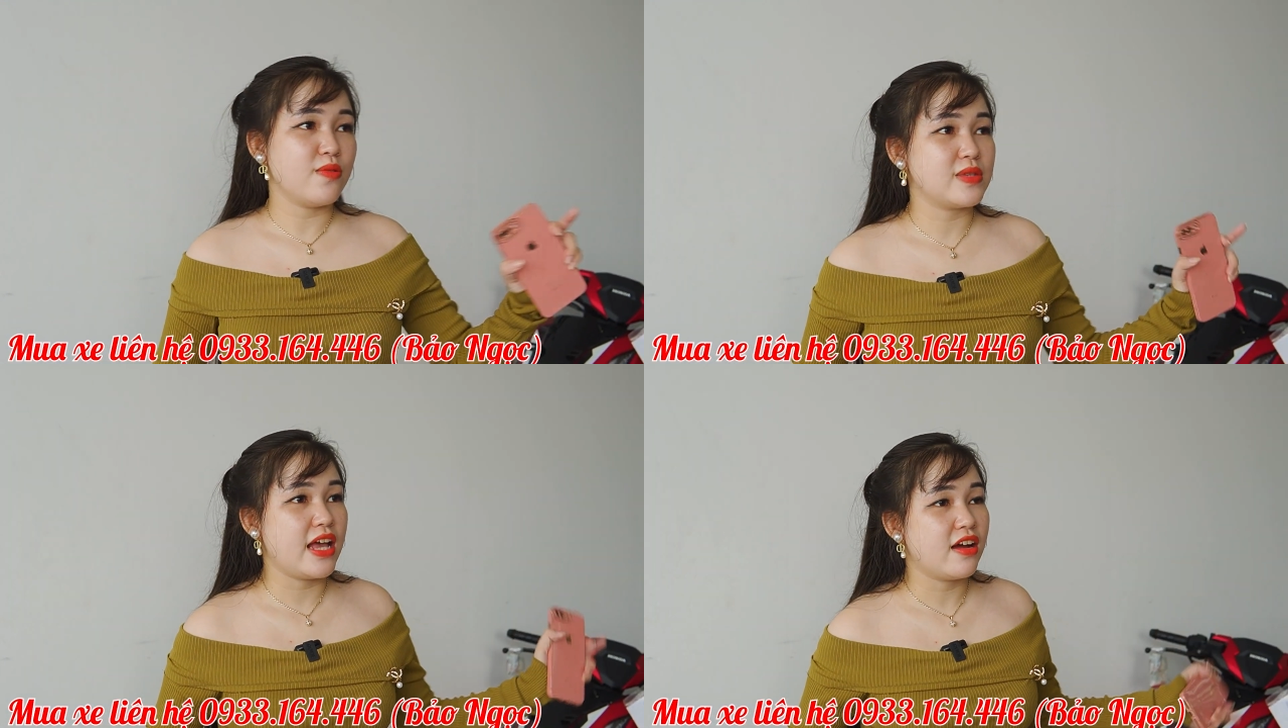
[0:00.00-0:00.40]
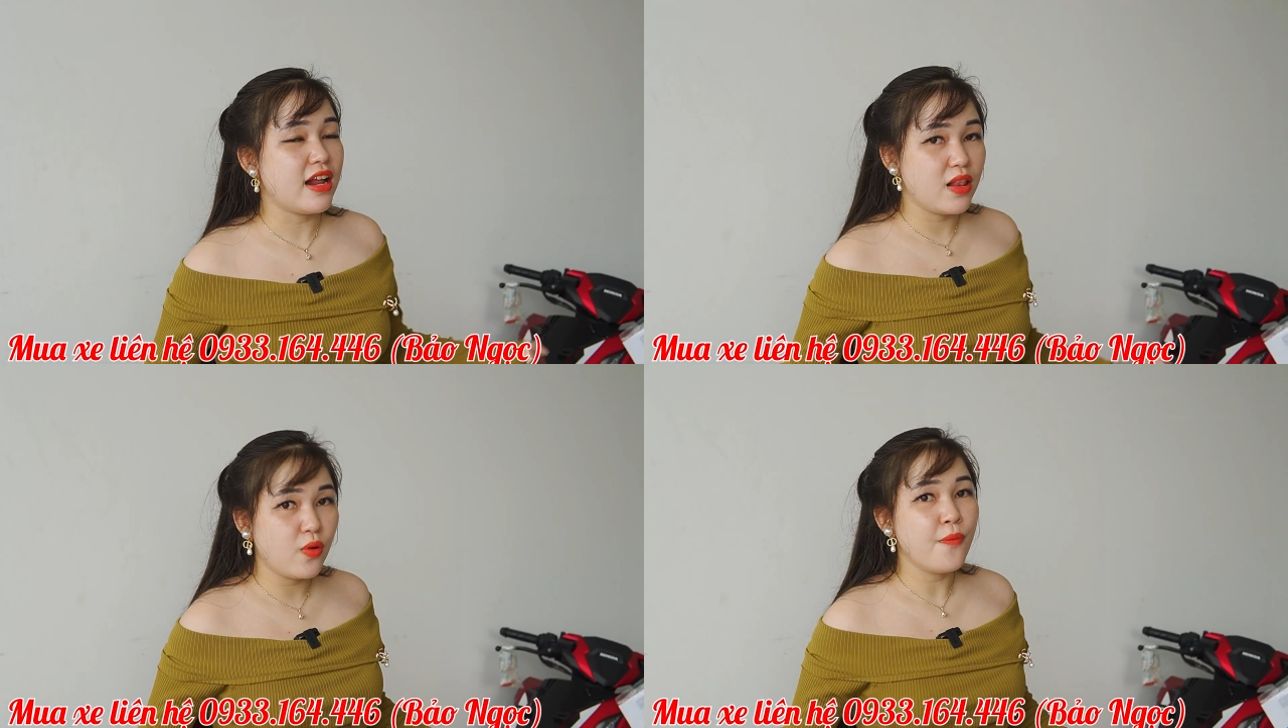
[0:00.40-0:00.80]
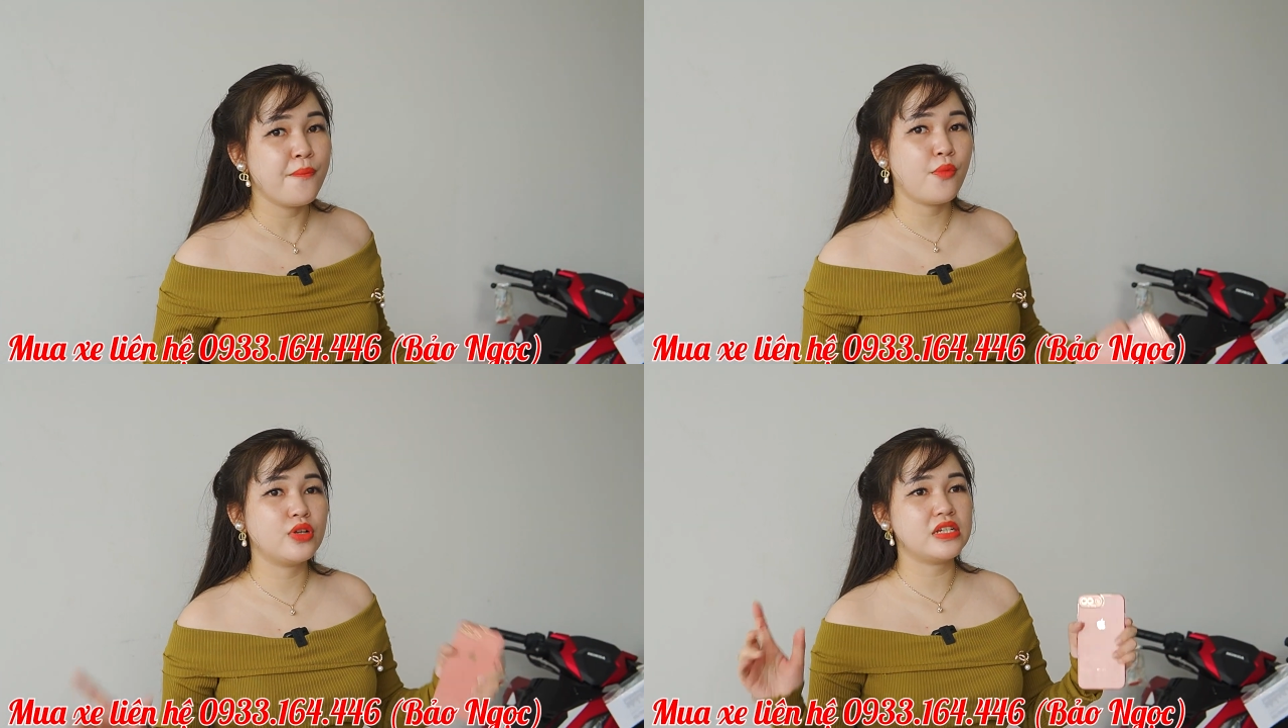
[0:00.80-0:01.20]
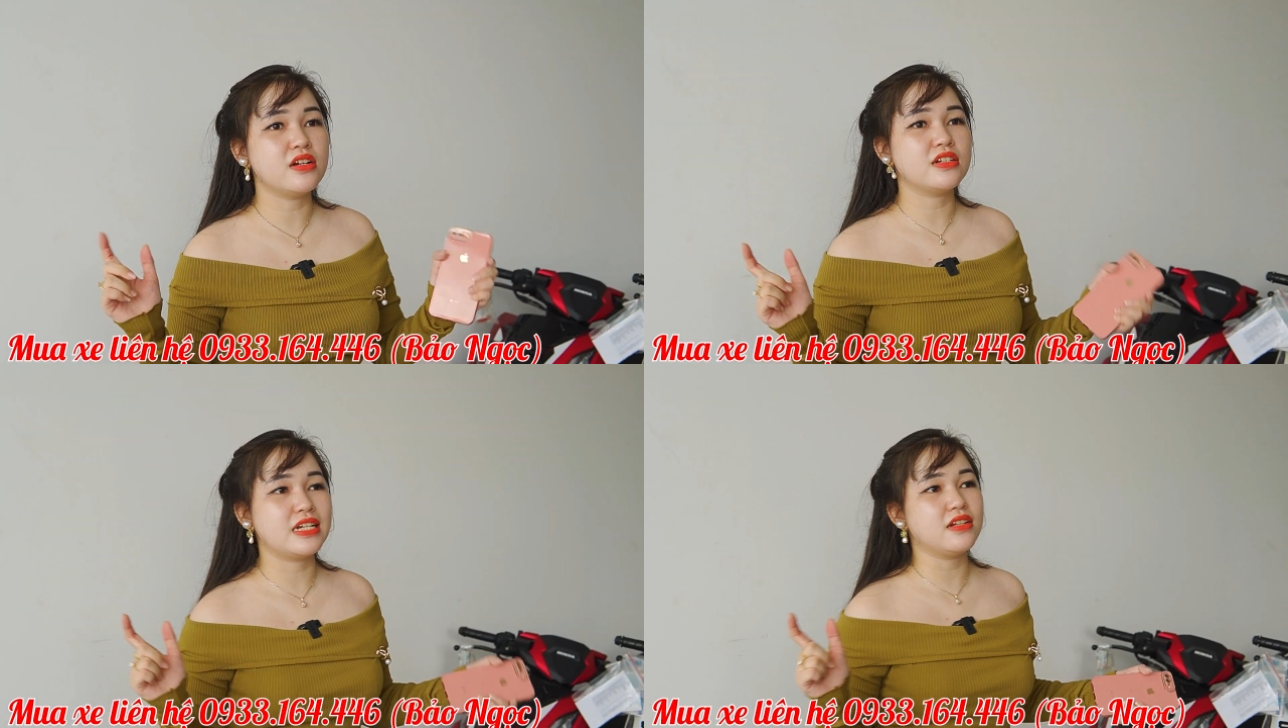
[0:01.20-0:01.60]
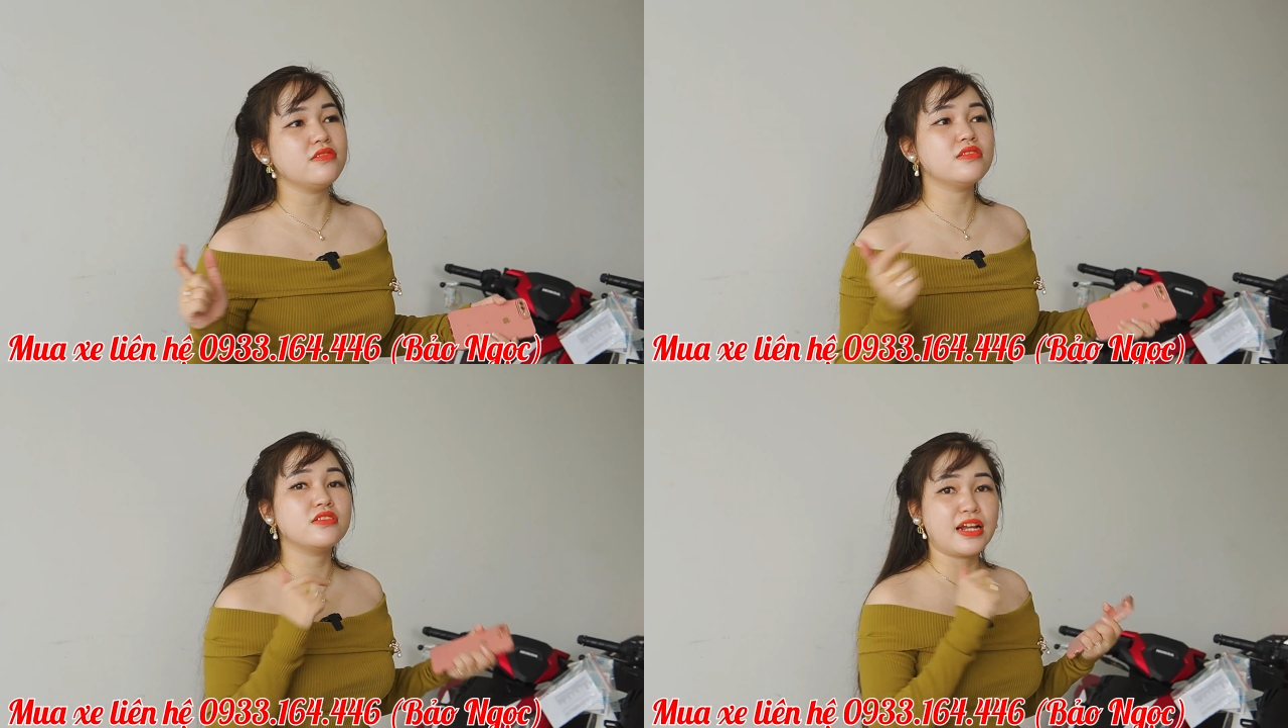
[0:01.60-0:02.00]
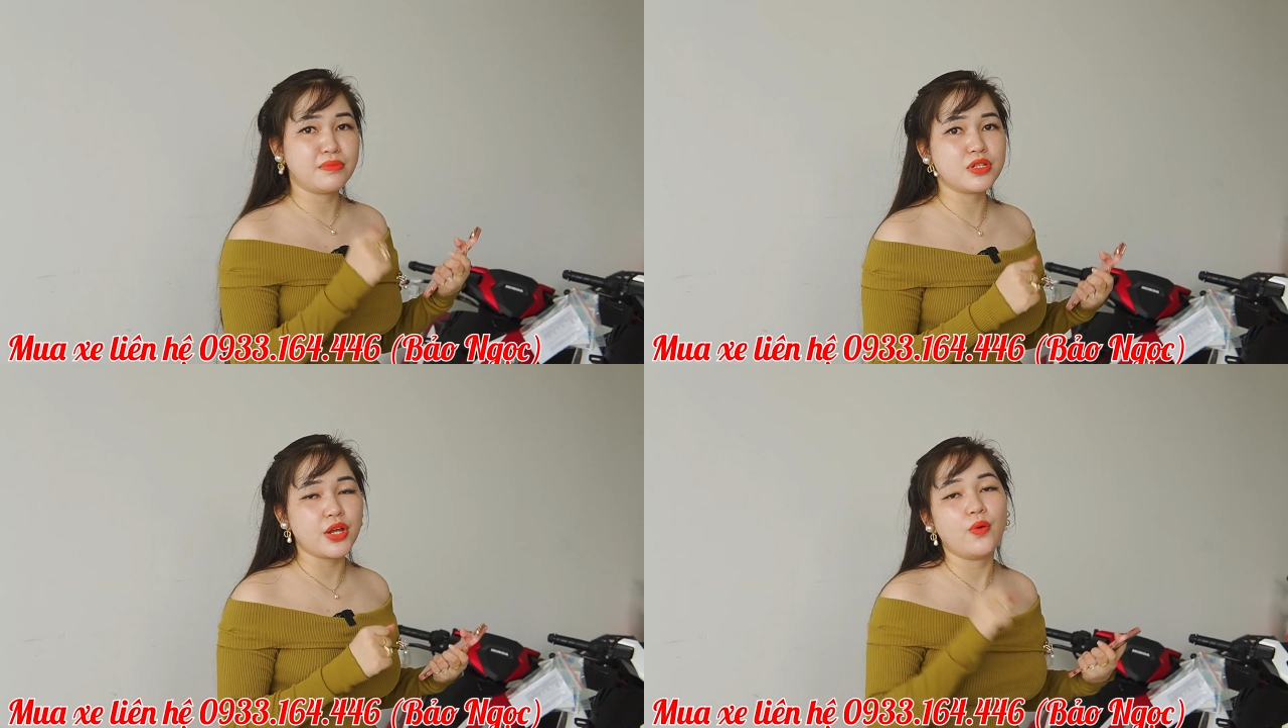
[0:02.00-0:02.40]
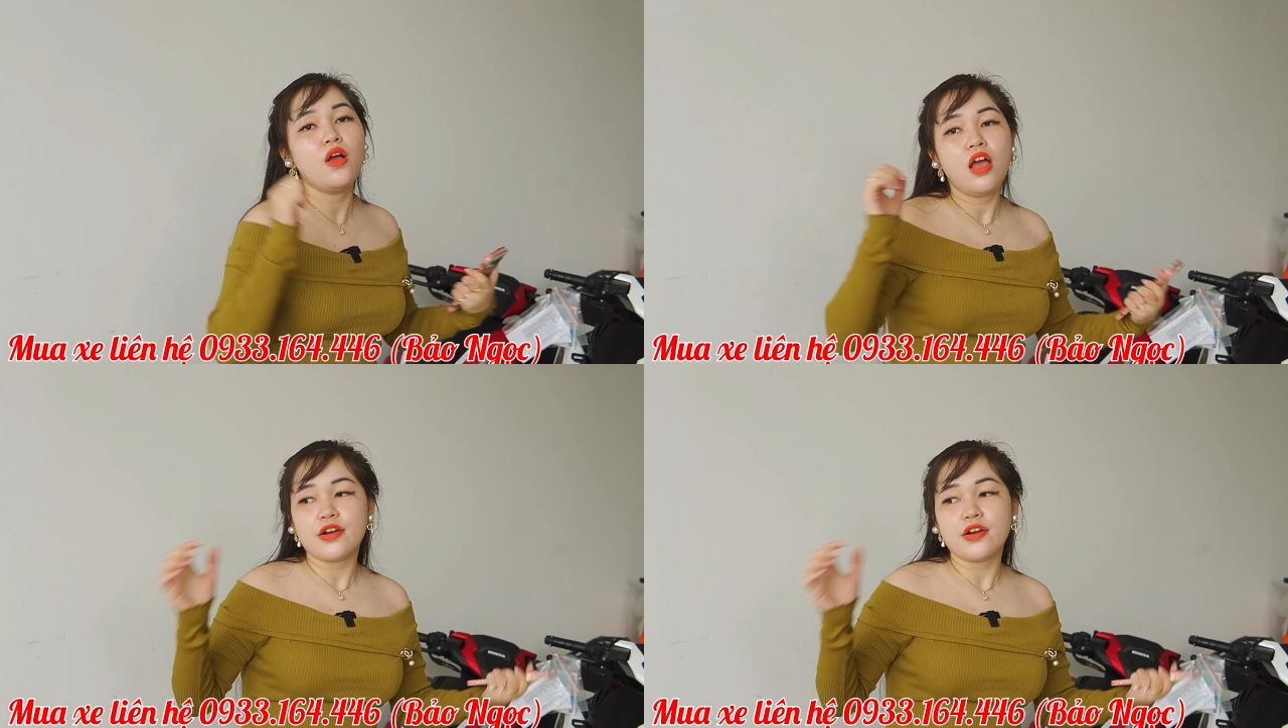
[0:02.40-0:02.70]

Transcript: dòng xe ở đây luôn. Mua chỉ cần trả trước từ năm triệu.